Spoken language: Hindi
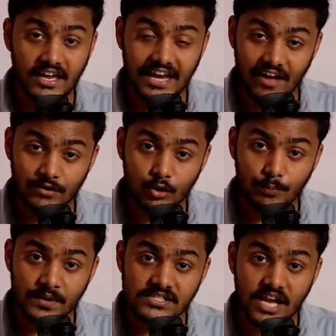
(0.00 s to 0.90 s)
इलेवन
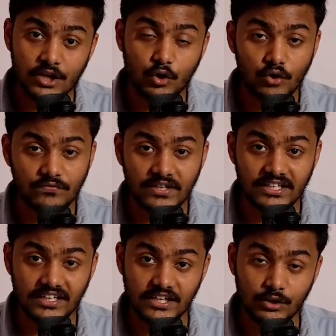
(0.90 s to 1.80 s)
रुपीज़ एंड
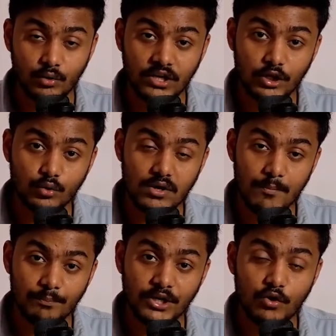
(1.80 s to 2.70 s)
कॉन्फिनिटी इन्होंने ये दो
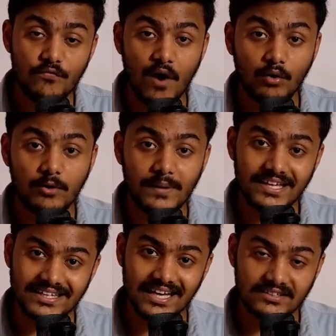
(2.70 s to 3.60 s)
कंपनी को फाउंड भी
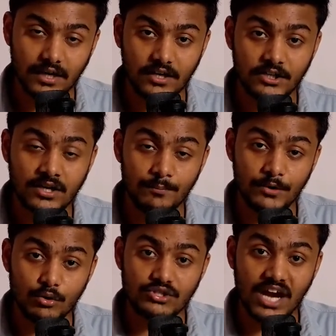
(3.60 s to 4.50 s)
किया था इन
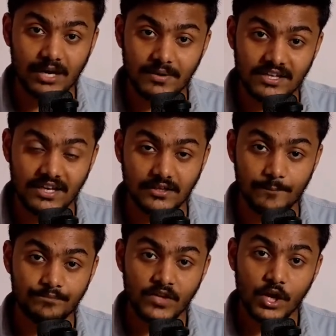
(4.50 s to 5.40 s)
कंपनी को स्टार्ट भी किया था
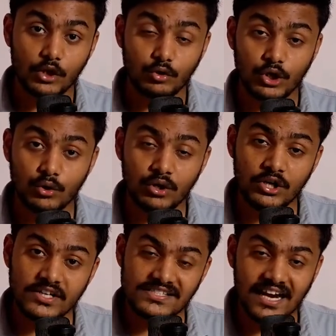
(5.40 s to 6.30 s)
तो
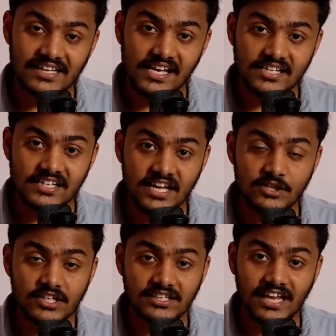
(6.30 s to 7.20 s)
इन्होंने डिसाइड किया कि ये
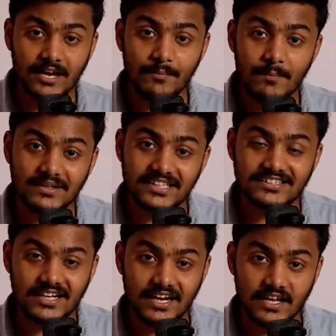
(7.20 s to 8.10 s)
इनकी टेक में
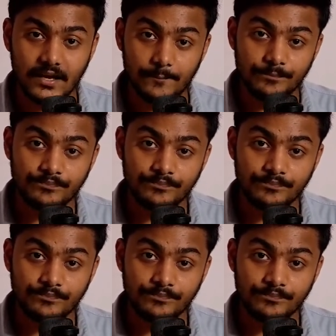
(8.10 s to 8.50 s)
मदद करेंगे